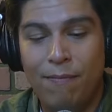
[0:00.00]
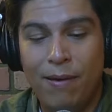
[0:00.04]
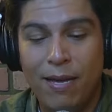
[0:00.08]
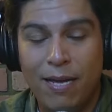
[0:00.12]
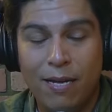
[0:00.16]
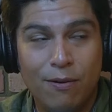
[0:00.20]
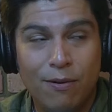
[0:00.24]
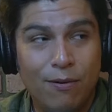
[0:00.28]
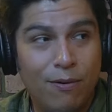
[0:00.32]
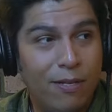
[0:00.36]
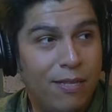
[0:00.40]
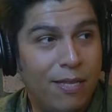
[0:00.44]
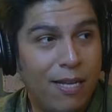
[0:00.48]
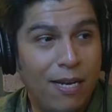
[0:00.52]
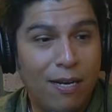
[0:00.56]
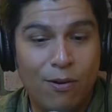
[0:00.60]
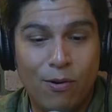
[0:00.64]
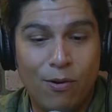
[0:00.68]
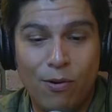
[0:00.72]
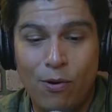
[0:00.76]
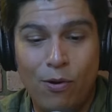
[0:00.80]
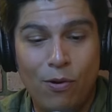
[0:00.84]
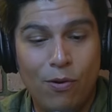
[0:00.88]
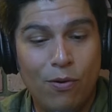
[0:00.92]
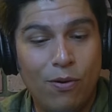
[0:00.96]
vengo de tal
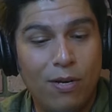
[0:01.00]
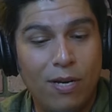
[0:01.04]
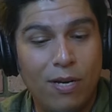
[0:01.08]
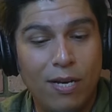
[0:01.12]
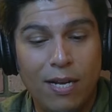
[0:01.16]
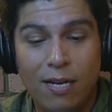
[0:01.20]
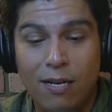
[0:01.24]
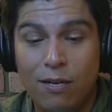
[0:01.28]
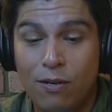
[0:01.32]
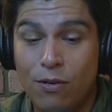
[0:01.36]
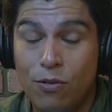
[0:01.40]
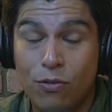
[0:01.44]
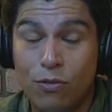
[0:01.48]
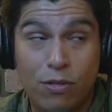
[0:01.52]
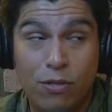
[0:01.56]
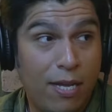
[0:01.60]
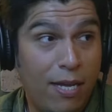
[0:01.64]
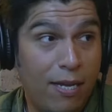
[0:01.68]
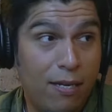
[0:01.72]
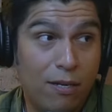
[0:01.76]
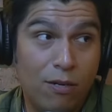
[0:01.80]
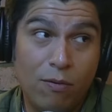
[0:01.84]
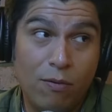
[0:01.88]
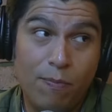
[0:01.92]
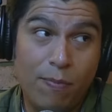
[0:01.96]
colonia, no
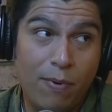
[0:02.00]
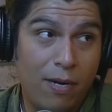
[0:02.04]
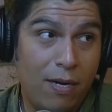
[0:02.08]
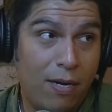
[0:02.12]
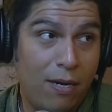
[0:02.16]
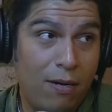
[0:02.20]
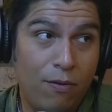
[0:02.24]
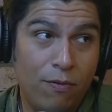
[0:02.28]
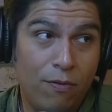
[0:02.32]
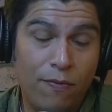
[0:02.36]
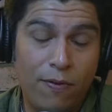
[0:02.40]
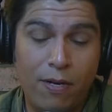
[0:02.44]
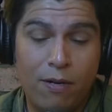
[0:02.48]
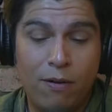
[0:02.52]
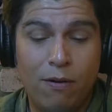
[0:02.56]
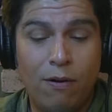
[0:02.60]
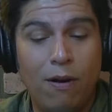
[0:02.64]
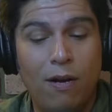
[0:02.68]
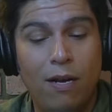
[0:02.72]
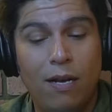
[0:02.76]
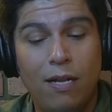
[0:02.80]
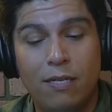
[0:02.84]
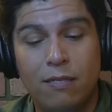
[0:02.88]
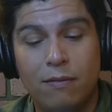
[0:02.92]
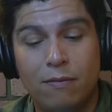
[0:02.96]
tengo para los
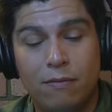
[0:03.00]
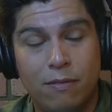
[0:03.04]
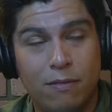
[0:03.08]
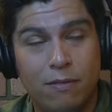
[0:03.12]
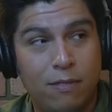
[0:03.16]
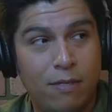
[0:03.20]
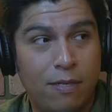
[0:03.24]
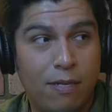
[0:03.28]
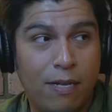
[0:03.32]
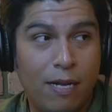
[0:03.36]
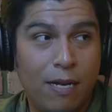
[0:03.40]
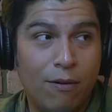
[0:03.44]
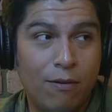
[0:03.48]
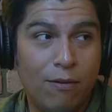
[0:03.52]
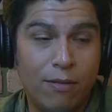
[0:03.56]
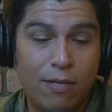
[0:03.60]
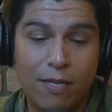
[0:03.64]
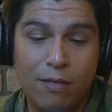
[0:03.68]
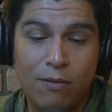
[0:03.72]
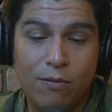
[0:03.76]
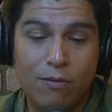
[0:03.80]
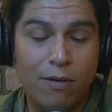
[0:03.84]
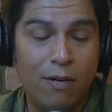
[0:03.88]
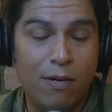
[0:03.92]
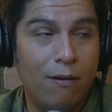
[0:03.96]
frijoles, tengo
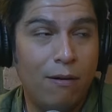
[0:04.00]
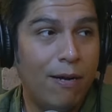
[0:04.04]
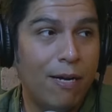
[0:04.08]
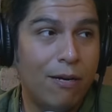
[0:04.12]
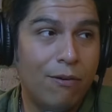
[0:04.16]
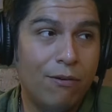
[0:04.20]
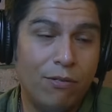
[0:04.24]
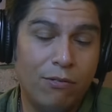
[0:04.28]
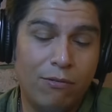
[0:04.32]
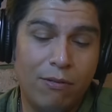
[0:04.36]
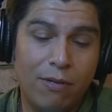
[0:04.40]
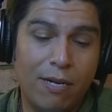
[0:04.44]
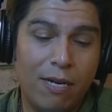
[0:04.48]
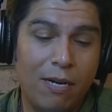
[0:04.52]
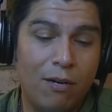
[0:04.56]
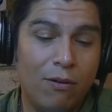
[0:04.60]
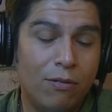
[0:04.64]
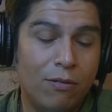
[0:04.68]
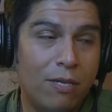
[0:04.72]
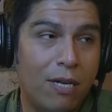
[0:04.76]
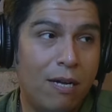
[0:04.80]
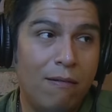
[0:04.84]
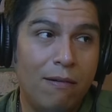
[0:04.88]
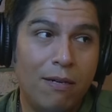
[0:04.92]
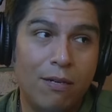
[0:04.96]
tanto en el banco y su hija
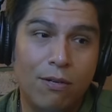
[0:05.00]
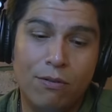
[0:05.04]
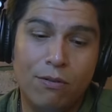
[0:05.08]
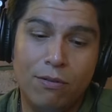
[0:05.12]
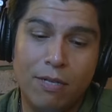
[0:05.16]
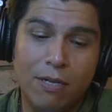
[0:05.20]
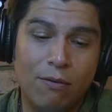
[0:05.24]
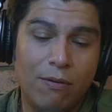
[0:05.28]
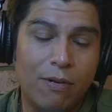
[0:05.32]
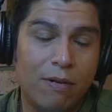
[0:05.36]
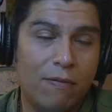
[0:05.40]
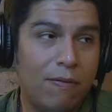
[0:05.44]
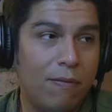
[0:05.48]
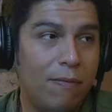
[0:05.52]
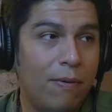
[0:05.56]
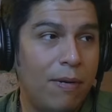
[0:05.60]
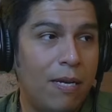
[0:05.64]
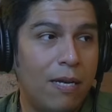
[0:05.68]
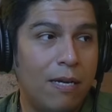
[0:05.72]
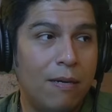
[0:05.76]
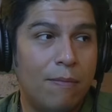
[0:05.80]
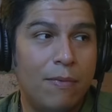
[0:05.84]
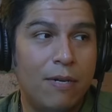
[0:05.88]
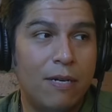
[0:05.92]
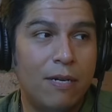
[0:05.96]
lo sabe, no tengo una
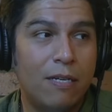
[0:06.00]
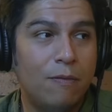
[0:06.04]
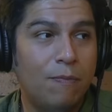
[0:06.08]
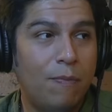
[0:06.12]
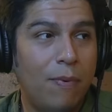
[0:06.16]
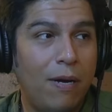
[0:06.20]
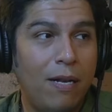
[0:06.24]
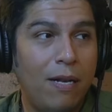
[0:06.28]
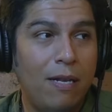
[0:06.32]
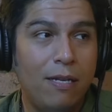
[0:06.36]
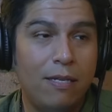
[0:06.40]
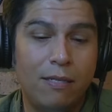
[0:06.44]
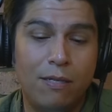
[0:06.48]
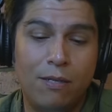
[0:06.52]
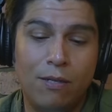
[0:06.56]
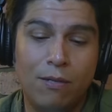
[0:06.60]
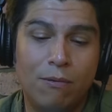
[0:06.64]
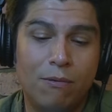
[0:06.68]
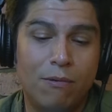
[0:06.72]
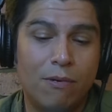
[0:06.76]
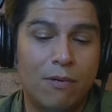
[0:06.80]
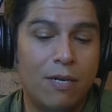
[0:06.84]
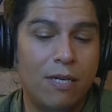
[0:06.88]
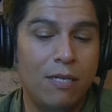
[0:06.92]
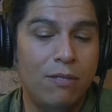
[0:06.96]
familia que me respalde, he
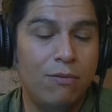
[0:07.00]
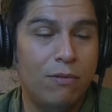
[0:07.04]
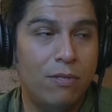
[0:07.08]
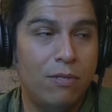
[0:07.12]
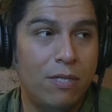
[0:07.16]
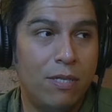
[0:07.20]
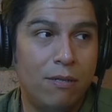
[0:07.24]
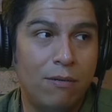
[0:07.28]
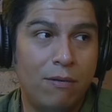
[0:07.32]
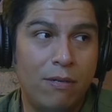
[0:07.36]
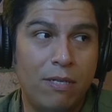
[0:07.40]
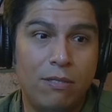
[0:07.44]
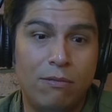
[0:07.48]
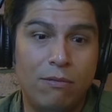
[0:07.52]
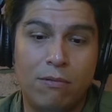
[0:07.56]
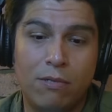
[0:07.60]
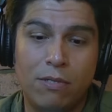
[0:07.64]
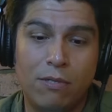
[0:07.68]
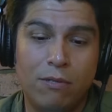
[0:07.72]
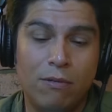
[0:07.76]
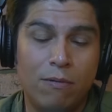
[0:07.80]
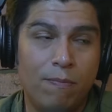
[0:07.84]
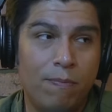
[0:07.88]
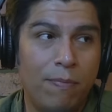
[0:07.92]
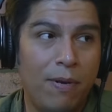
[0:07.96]
sido borracho, he sido esto,
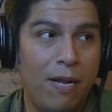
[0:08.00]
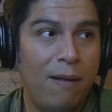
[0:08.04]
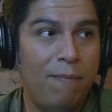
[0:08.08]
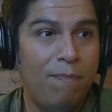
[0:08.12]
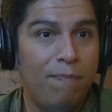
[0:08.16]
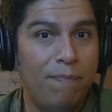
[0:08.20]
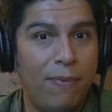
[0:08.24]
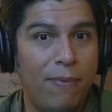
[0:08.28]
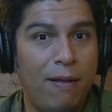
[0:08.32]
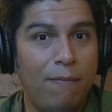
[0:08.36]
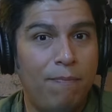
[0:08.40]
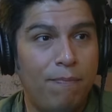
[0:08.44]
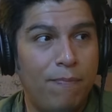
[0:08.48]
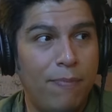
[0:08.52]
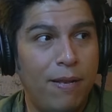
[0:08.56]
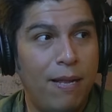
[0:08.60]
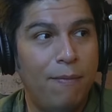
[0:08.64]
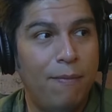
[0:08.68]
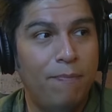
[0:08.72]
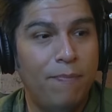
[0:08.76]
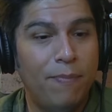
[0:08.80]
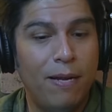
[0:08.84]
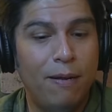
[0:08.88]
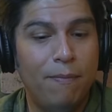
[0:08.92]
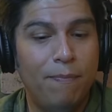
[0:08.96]
he sido bla, bla,
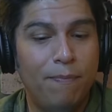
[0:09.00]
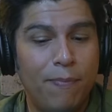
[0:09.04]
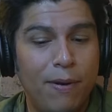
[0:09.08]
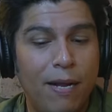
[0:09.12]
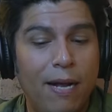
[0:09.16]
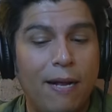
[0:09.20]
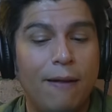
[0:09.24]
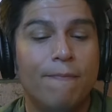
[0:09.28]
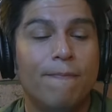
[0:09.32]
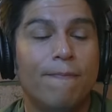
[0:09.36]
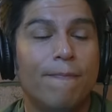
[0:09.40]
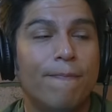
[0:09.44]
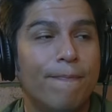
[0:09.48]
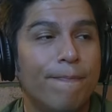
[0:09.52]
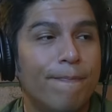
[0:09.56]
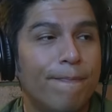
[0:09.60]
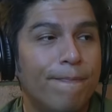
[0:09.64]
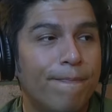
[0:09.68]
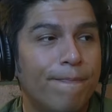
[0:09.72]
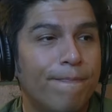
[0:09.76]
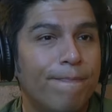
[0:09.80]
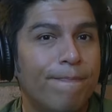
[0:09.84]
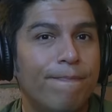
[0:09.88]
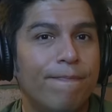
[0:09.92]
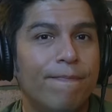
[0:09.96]
bla, bla, bla.
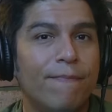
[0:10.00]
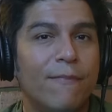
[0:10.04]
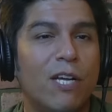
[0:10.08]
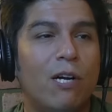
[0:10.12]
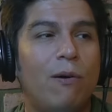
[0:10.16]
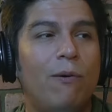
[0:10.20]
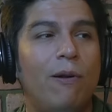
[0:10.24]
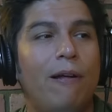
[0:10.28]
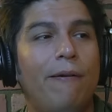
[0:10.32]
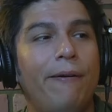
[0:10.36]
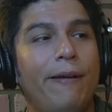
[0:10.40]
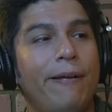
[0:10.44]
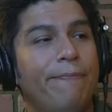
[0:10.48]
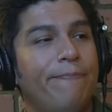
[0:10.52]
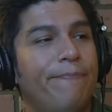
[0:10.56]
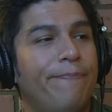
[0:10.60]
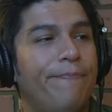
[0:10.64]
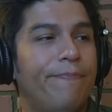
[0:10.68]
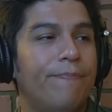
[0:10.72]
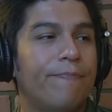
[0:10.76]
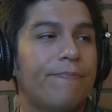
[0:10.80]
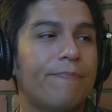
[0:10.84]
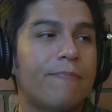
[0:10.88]
¿Cómo la ve?